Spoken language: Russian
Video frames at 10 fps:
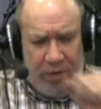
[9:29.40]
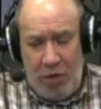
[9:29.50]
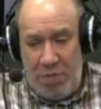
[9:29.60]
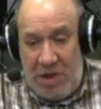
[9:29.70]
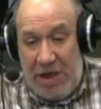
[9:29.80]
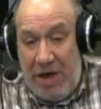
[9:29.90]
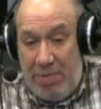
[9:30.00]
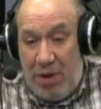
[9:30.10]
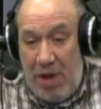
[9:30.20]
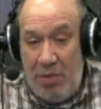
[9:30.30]
в том числе и
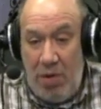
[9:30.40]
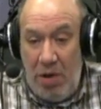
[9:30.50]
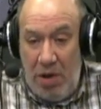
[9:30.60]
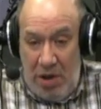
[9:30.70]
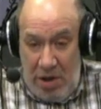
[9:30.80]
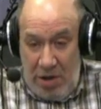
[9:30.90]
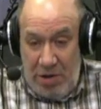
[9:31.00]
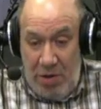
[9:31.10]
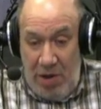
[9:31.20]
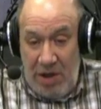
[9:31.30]
потому,
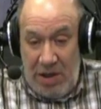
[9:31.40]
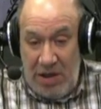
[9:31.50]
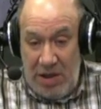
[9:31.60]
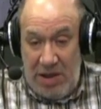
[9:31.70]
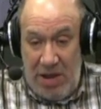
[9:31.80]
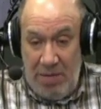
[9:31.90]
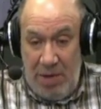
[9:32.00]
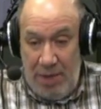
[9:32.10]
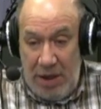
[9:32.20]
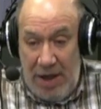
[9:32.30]
что эта
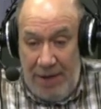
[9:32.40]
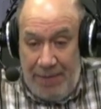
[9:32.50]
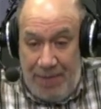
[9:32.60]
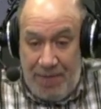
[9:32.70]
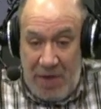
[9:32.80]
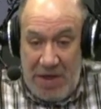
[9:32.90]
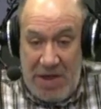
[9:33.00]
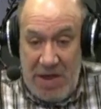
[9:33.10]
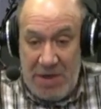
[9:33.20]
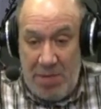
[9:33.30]
система была
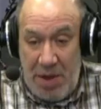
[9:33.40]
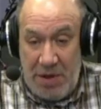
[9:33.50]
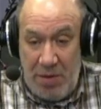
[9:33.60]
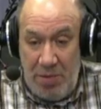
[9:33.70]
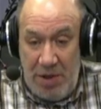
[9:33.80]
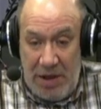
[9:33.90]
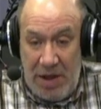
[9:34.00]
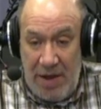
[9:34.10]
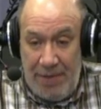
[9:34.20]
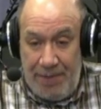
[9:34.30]
не способна
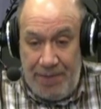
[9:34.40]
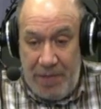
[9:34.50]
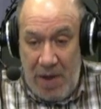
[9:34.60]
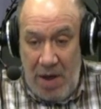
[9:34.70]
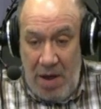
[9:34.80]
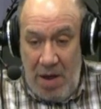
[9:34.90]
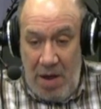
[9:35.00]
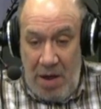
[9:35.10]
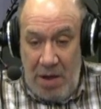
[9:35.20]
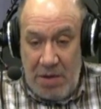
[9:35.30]
на
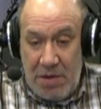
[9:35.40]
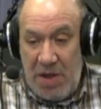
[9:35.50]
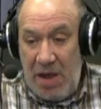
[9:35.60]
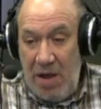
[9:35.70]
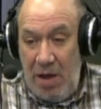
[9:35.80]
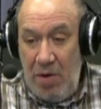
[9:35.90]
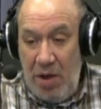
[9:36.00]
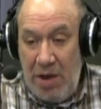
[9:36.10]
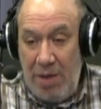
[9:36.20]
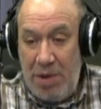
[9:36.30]

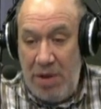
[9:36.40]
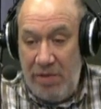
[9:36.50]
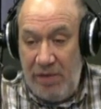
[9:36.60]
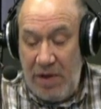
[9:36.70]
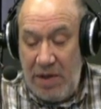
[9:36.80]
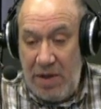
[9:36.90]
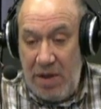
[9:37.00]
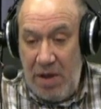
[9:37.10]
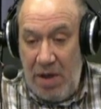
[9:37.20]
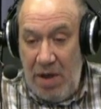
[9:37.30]
институциональную
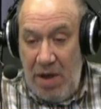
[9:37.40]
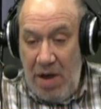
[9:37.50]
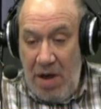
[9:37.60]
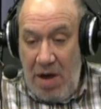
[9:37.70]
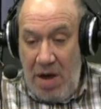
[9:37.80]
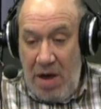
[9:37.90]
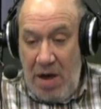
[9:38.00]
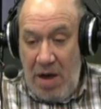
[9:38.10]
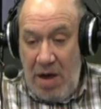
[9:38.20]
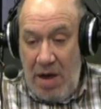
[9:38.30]
адаптивность.
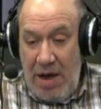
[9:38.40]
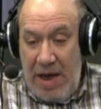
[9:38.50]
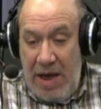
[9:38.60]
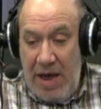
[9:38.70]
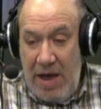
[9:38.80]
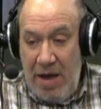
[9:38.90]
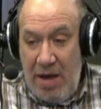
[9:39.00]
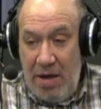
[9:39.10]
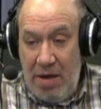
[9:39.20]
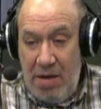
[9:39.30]
А,
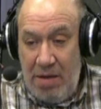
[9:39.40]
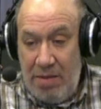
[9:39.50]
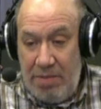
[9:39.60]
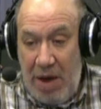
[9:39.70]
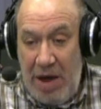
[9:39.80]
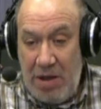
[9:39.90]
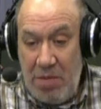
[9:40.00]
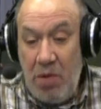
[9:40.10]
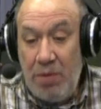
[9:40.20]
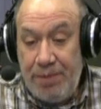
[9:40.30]
и э,
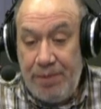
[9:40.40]
поэтому,